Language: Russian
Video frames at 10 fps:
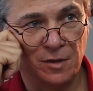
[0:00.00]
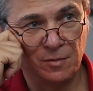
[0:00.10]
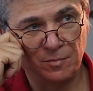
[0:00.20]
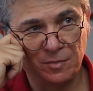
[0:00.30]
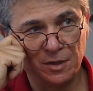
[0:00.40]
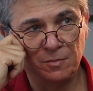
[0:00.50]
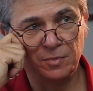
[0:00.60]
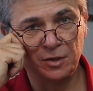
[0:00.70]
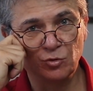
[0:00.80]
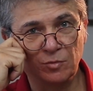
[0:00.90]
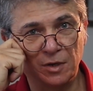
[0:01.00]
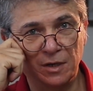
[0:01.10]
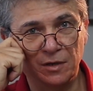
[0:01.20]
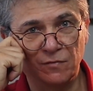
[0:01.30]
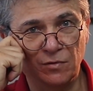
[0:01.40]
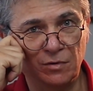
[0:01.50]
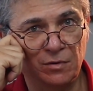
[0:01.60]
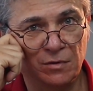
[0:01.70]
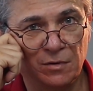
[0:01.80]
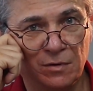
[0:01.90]
Мы придумали его.
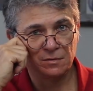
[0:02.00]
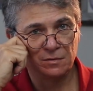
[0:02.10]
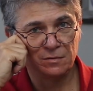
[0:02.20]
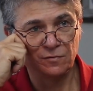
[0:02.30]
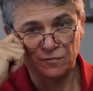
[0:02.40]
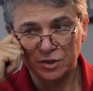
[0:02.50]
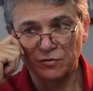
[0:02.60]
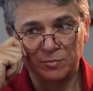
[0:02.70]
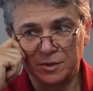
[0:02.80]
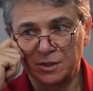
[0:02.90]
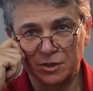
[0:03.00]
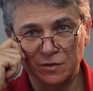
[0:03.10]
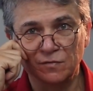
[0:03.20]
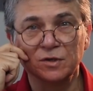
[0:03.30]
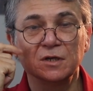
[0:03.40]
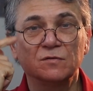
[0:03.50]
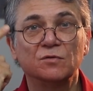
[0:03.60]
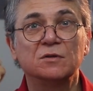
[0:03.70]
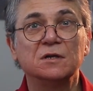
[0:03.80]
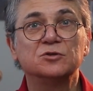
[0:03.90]
В живописи же его нет,
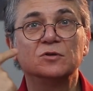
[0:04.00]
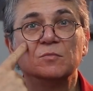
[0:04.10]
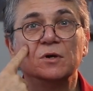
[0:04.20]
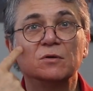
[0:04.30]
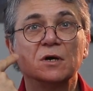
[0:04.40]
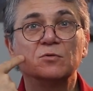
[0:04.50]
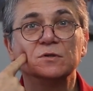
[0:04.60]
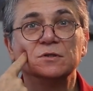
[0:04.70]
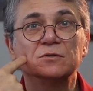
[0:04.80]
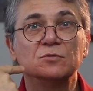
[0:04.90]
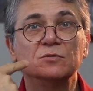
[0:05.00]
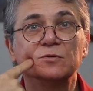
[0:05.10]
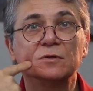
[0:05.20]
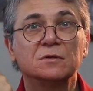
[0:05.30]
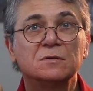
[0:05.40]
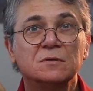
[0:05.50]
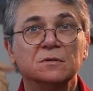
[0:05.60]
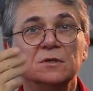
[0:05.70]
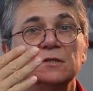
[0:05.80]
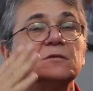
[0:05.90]
вот лицо мое. Какой здесь контур?
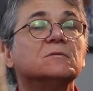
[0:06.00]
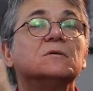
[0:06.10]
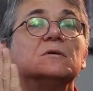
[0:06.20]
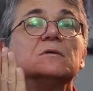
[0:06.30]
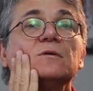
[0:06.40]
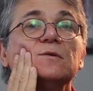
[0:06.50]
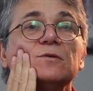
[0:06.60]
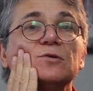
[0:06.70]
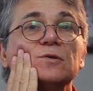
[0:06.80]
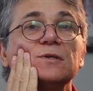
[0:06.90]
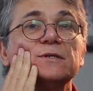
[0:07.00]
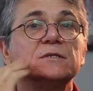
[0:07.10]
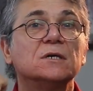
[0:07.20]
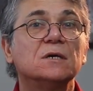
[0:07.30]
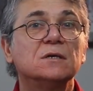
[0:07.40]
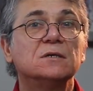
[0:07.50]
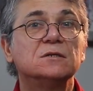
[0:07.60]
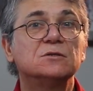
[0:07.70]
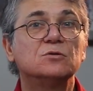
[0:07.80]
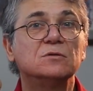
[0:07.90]
Есть тон лица,
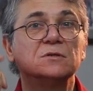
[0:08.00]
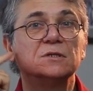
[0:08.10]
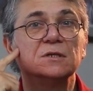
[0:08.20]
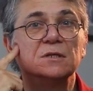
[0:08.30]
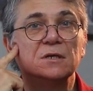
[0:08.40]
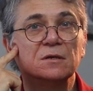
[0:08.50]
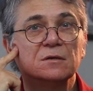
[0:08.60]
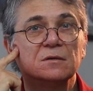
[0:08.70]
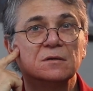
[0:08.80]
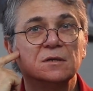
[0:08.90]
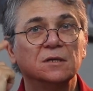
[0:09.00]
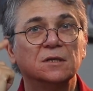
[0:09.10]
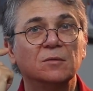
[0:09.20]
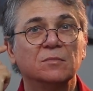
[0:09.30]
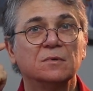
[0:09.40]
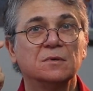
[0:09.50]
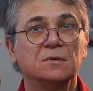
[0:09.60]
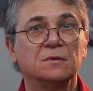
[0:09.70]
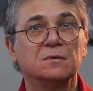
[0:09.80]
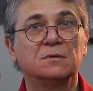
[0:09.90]
есть тон стены. Или там
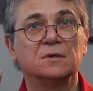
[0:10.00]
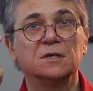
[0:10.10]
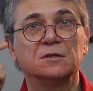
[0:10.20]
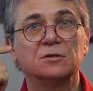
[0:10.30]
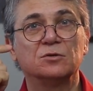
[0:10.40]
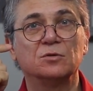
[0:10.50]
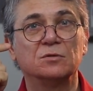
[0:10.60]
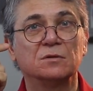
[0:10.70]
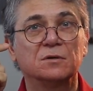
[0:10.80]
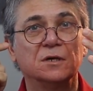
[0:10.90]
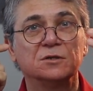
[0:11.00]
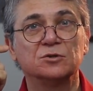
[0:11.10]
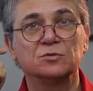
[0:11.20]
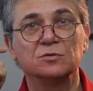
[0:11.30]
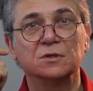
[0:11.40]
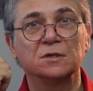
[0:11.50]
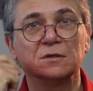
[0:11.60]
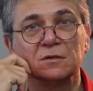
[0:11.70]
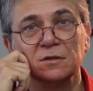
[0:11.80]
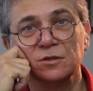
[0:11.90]
этот тон к лицу и
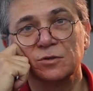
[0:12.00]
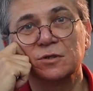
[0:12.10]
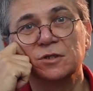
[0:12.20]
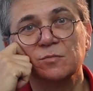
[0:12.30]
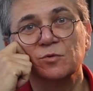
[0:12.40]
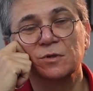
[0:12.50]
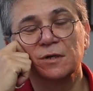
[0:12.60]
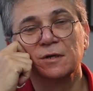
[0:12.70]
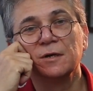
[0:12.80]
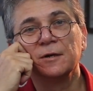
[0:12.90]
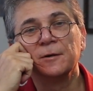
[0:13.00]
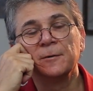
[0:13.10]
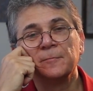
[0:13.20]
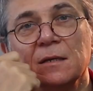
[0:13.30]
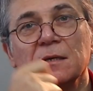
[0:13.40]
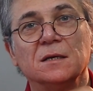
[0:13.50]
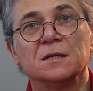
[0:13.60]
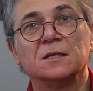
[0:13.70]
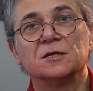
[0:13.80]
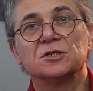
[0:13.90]
к, еще к чему-то. И
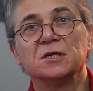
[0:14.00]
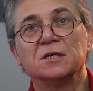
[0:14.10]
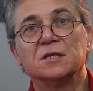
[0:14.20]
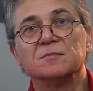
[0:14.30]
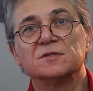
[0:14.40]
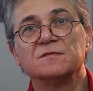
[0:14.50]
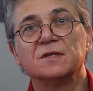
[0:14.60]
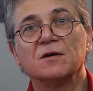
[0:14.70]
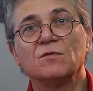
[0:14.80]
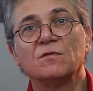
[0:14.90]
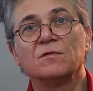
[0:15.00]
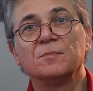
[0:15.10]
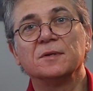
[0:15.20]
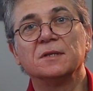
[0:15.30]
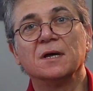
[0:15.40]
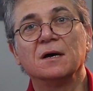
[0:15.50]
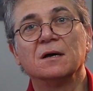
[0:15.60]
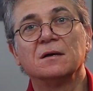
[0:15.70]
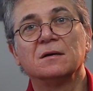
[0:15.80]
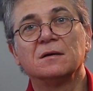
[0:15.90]
отношение там светового пятна –